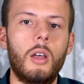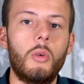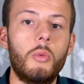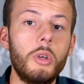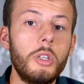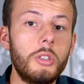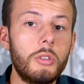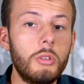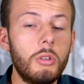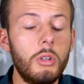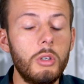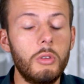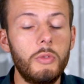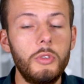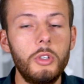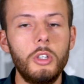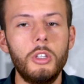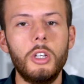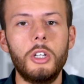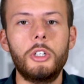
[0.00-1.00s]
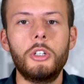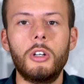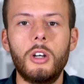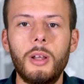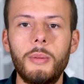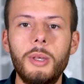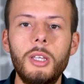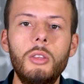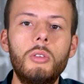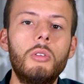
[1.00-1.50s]
Questo è un video di
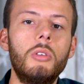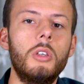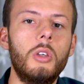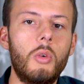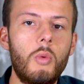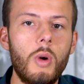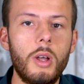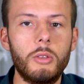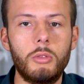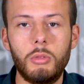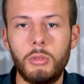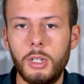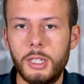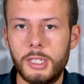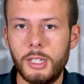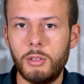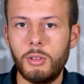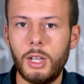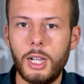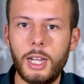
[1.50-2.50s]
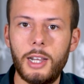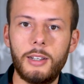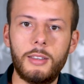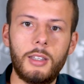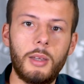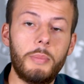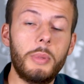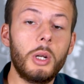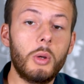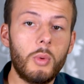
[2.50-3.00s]
aggiornamento in quanto ho utilizzato la
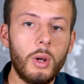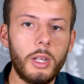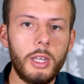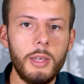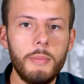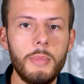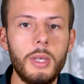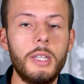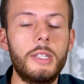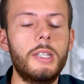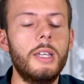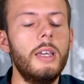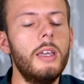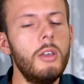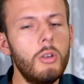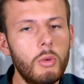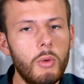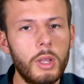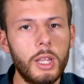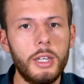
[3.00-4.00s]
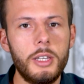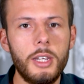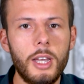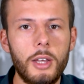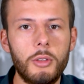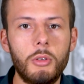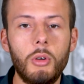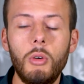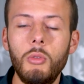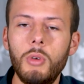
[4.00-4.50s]
carta per qualche mese e ho
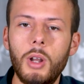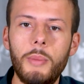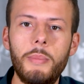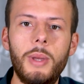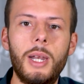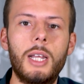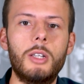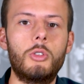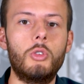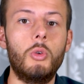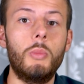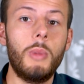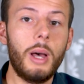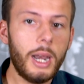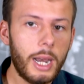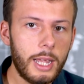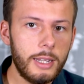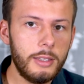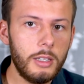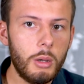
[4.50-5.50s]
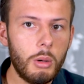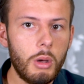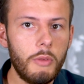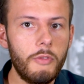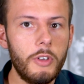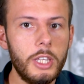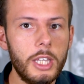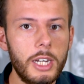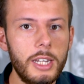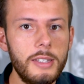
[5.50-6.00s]
guadagnato una bella somma. La andiamo a
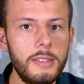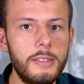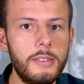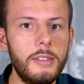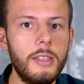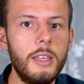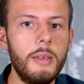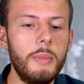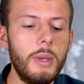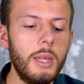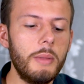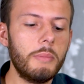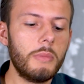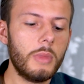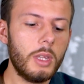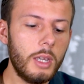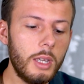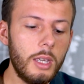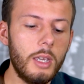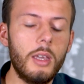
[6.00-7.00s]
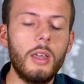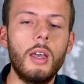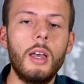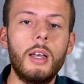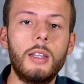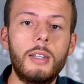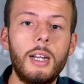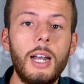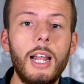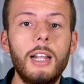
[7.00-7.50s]
vedere insieme e
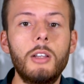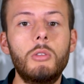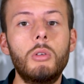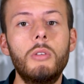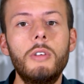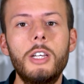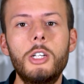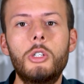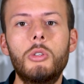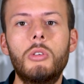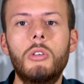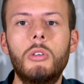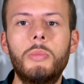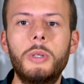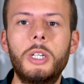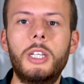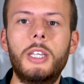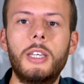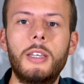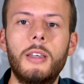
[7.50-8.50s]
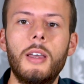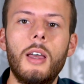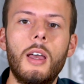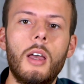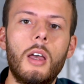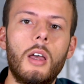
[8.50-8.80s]
tra l'altro vi aggiorno perché